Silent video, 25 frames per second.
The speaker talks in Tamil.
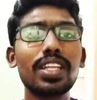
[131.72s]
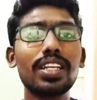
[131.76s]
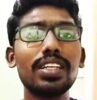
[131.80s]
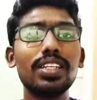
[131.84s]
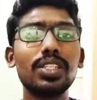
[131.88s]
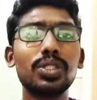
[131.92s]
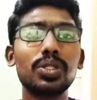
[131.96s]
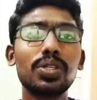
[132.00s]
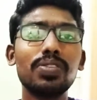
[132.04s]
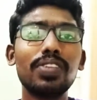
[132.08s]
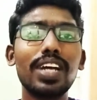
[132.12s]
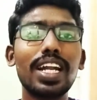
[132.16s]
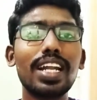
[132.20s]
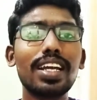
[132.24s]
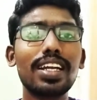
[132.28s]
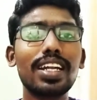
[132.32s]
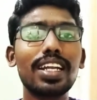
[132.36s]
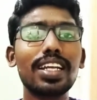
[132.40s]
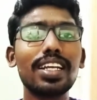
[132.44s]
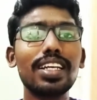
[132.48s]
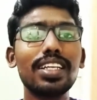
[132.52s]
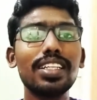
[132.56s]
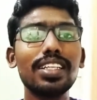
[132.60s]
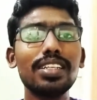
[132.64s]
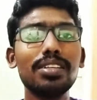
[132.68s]
ஸோ வேலை
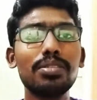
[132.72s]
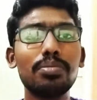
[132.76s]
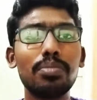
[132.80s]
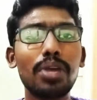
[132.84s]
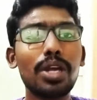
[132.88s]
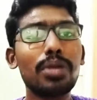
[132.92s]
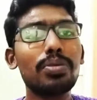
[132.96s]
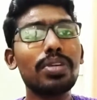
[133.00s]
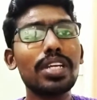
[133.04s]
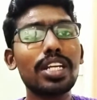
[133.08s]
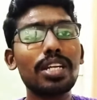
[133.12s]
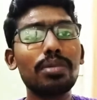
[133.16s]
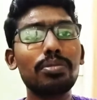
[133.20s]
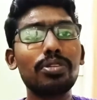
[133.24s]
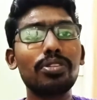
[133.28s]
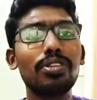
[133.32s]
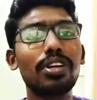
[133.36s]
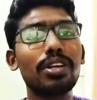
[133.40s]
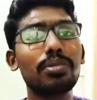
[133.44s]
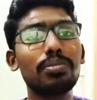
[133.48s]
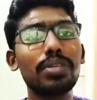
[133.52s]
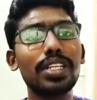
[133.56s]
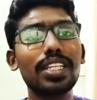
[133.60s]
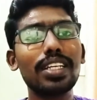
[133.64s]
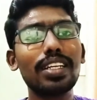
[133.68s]
கிடைக்காது மறுபடியும் என்ன பண்ணுவாங்க
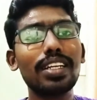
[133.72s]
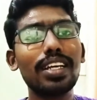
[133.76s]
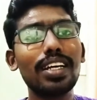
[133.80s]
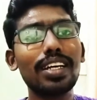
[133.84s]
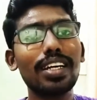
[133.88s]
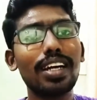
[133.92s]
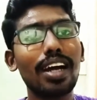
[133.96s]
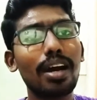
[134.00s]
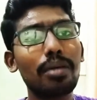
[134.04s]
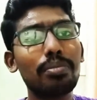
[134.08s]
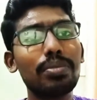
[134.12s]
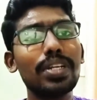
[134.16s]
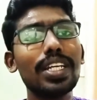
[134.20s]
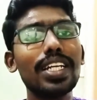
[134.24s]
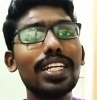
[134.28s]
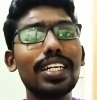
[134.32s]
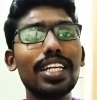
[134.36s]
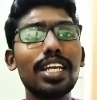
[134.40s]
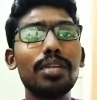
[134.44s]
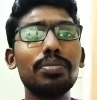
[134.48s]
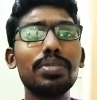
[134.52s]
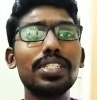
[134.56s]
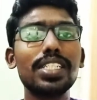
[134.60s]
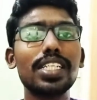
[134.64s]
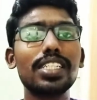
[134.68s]
பார்த்தீங்கன்னா அப்படியே
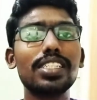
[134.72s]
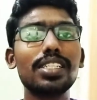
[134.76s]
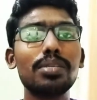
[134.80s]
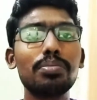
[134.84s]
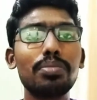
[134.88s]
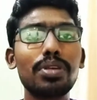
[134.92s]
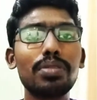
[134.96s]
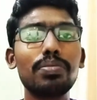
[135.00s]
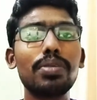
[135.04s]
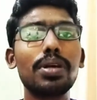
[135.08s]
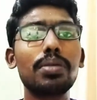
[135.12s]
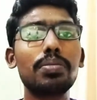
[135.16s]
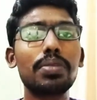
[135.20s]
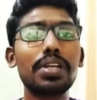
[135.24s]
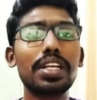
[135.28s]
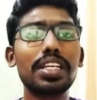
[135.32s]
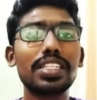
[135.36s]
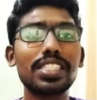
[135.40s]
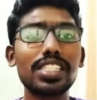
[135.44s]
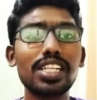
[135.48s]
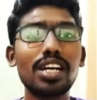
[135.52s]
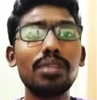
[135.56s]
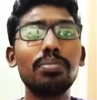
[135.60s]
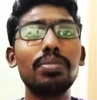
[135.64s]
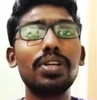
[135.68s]
டிஎன்பிசி எக்ஸாம் ப்ரிப்பேர் பண்ணுறா
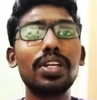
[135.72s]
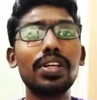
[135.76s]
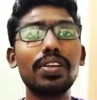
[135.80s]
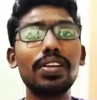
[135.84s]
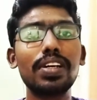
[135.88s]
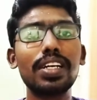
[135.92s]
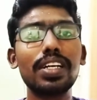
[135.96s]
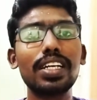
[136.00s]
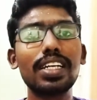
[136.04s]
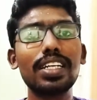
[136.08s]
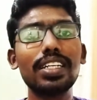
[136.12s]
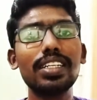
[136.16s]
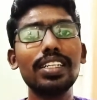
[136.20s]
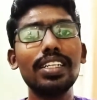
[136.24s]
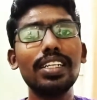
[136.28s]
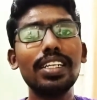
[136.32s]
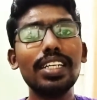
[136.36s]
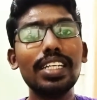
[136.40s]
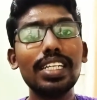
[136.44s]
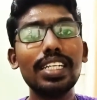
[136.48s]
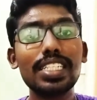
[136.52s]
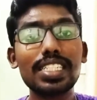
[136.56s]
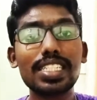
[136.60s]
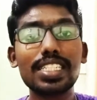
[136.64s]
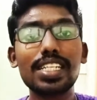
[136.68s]
ஸ்டாப் பண்ணிடுவாங்க
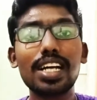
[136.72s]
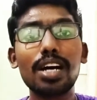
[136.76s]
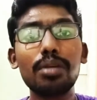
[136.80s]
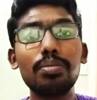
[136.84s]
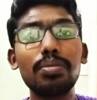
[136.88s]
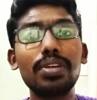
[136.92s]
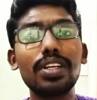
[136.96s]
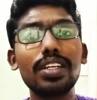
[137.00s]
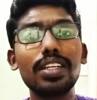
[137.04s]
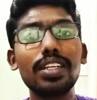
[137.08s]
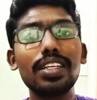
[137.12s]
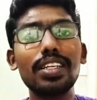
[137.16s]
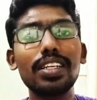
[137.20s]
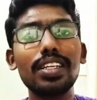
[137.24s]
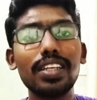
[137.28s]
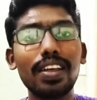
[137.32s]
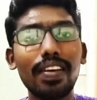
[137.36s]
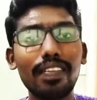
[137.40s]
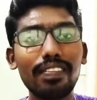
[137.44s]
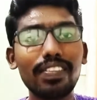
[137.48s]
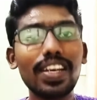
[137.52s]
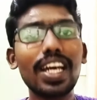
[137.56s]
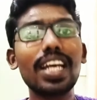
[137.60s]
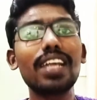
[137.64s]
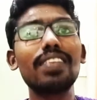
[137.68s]
ஸ்டாப் பண்ணிட்டு
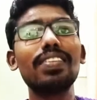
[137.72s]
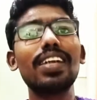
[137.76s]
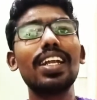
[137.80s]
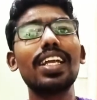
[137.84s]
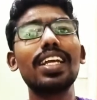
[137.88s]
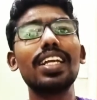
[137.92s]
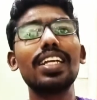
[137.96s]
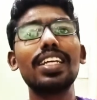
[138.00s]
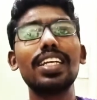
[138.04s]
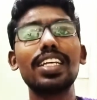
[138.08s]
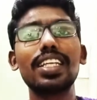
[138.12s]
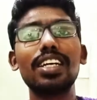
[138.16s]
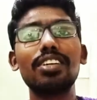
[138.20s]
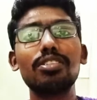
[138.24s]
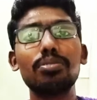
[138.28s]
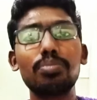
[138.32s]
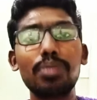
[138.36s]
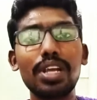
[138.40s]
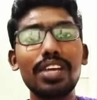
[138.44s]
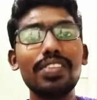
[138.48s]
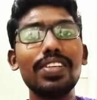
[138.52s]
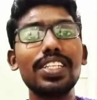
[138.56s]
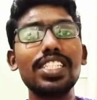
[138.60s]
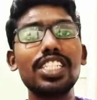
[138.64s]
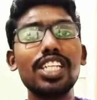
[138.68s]
வேறு வேலைகளுக்கு ஏதாவது
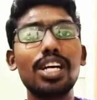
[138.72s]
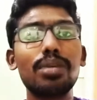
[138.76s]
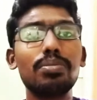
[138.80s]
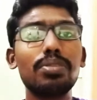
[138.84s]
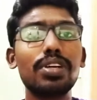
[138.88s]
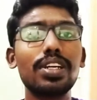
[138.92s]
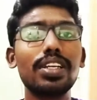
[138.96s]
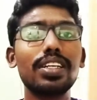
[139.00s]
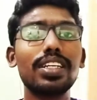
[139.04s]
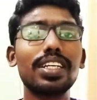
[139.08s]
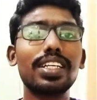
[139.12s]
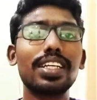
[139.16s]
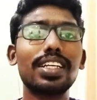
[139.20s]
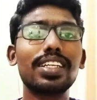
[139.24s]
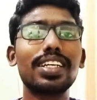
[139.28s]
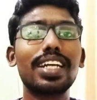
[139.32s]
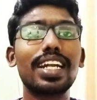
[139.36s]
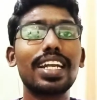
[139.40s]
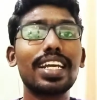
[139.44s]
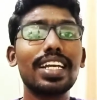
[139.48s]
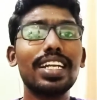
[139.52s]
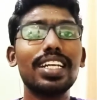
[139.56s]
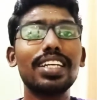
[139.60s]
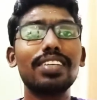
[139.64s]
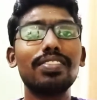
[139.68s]
ப்ரைவேட் ஜாப்புகளுக்கு ஏதாவது
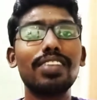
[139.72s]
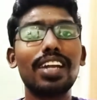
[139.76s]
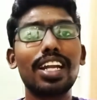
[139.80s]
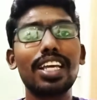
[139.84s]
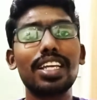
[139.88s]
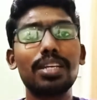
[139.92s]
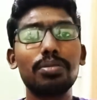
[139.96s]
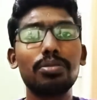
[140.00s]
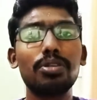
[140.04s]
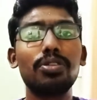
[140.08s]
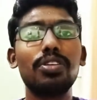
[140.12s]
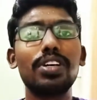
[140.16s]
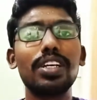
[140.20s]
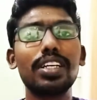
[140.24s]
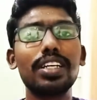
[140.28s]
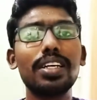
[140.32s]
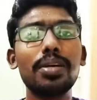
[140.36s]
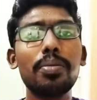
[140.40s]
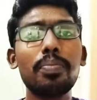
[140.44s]
கடைகளுக்கு வேலைக்கு போவாங்க